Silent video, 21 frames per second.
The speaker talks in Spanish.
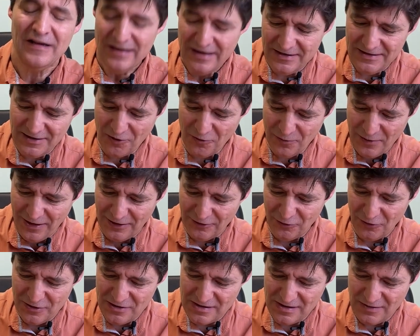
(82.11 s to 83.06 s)
He estado
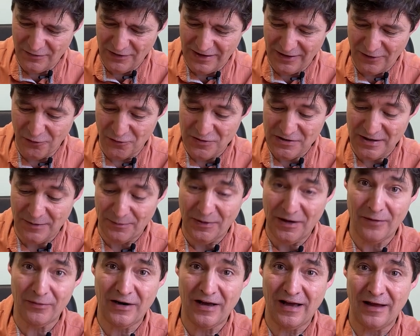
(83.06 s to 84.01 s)
mirando el significado de esta
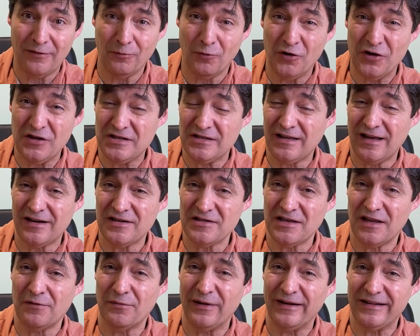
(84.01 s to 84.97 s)
palabra, amonestar es
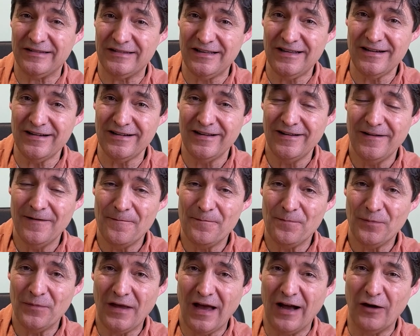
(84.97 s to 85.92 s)
advertir,
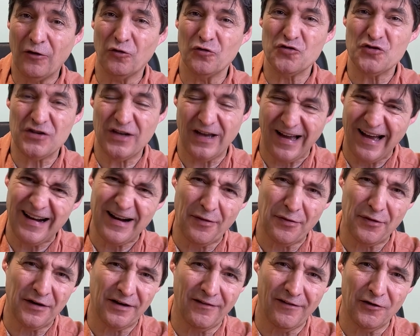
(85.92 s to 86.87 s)
aconsejar
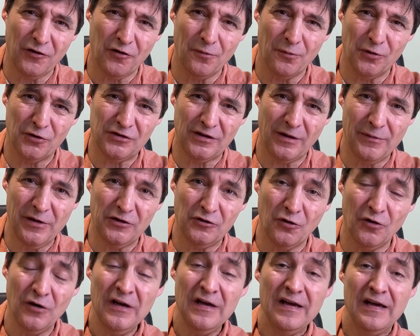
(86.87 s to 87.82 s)
acerca del
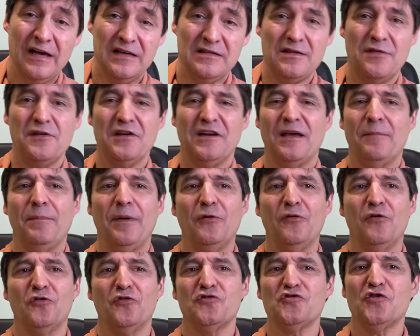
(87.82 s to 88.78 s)
comportamiento. Es decir, que
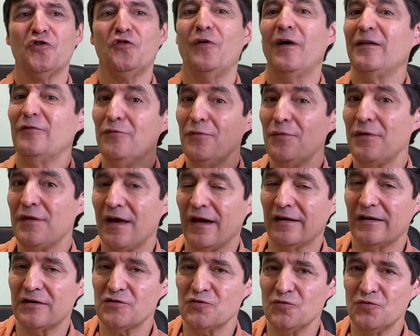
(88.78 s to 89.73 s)
Pablo no solo anuncia a
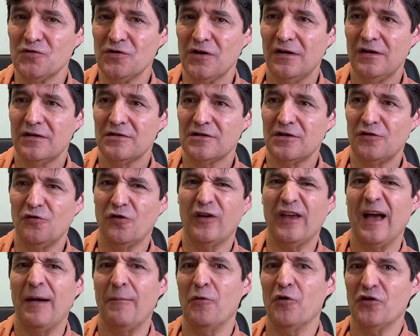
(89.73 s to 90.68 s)
Jesús, sino
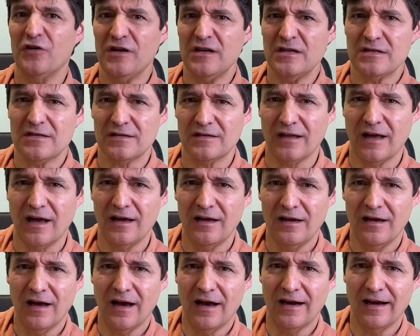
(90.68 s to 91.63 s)
que amonesta
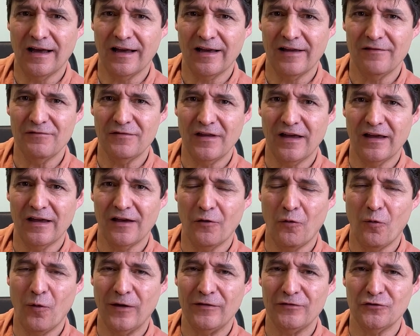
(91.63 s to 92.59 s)
a la gente en
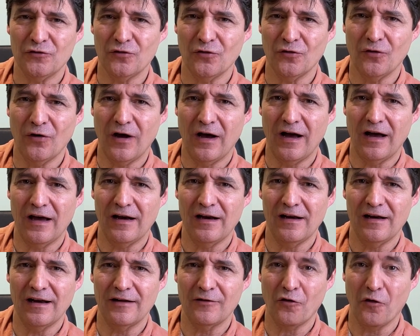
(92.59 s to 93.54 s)
cuanto
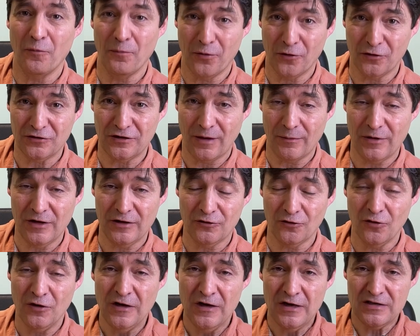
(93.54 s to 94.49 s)
al
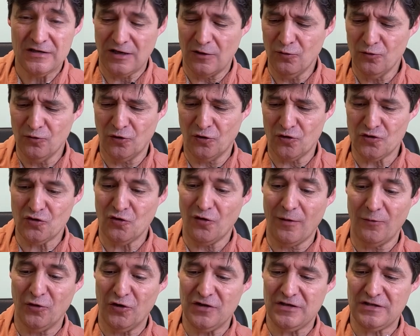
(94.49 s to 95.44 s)
comportamiento. Segundo, no solo
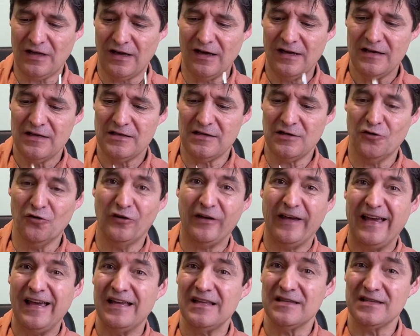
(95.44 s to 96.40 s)
amonesta, sino
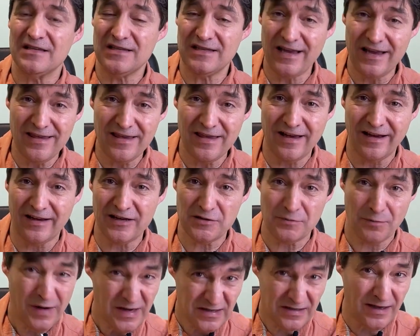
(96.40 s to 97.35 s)
que enseña, que es
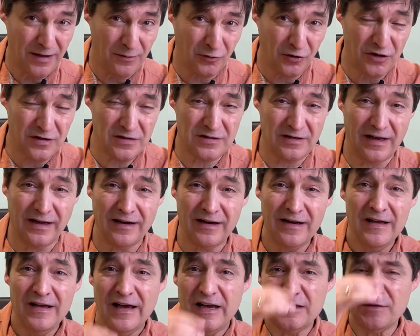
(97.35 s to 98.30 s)
más que amonestar,
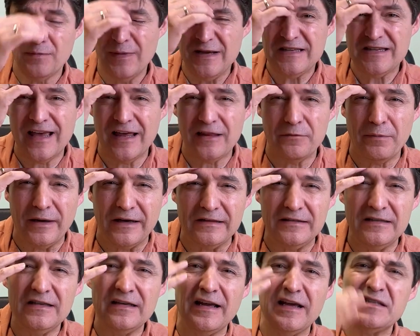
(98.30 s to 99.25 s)
es más que
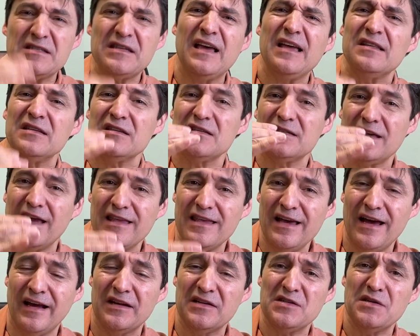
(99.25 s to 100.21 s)
advertir, es
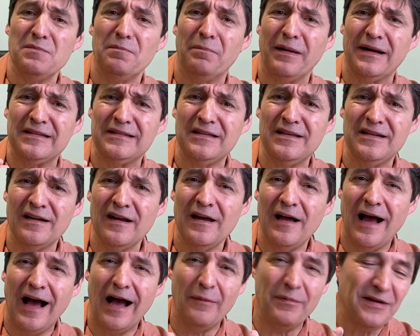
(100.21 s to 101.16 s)
enseñar, es impartir
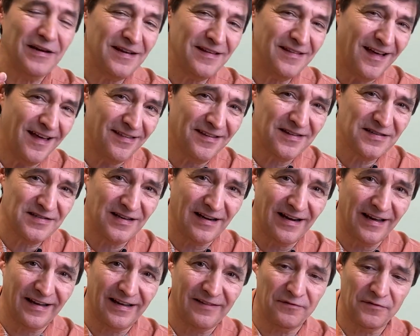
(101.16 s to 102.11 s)
habilidades a
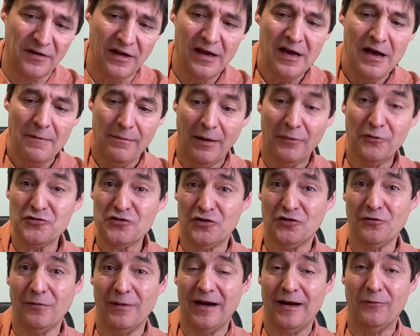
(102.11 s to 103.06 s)
la gente. Pablo se
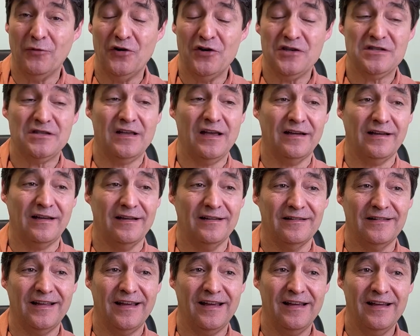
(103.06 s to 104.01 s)
toma la molestia
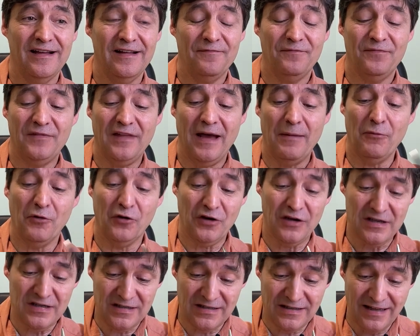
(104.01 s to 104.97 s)
de, de
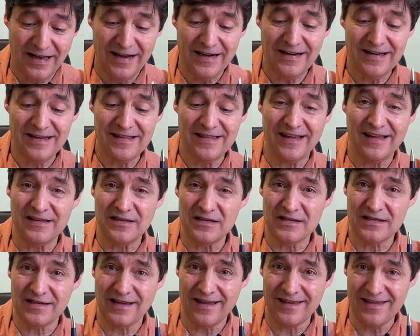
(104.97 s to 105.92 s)
amonestar y de
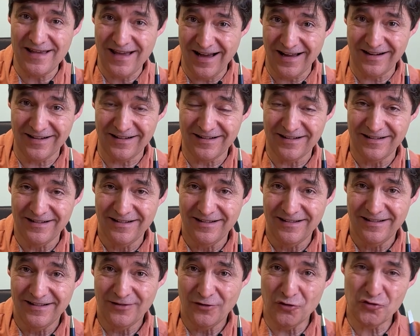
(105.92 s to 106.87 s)
enseñar
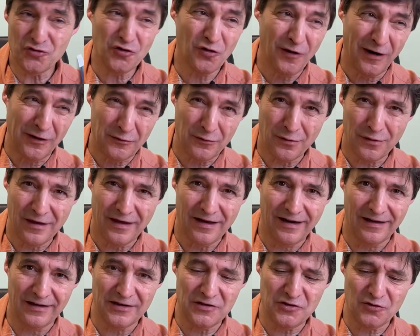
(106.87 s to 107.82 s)
no solo anunciar a
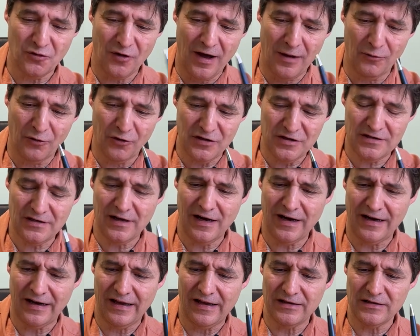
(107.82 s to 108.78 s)
Cristo,
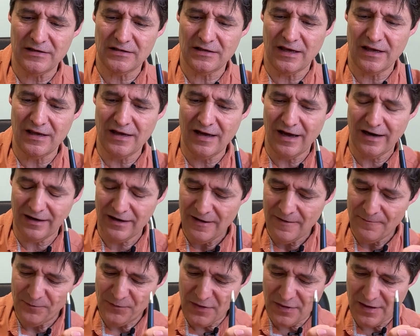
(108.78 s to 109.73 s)
amonestar, enseñar,
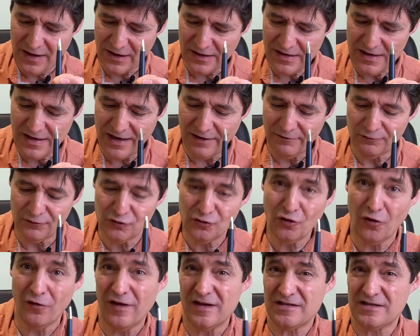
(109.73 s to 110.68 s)
dice aquí, en
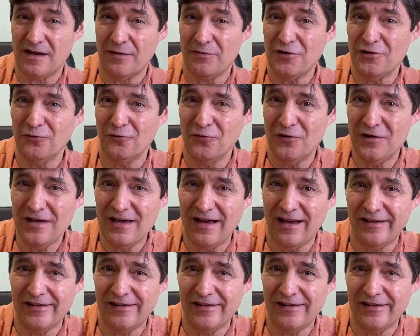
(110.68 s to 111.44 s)
toda sabiduría.